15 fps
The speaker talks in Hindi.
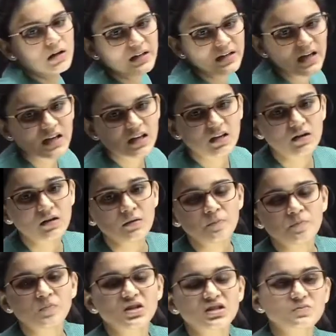लेकिन
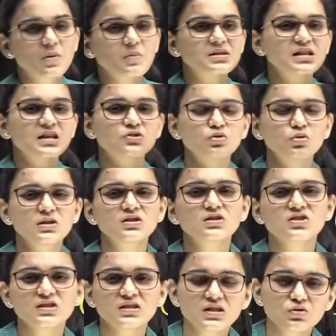इसमें बस एक छोटी सी
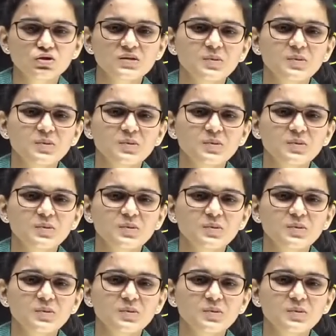चीज़ है जो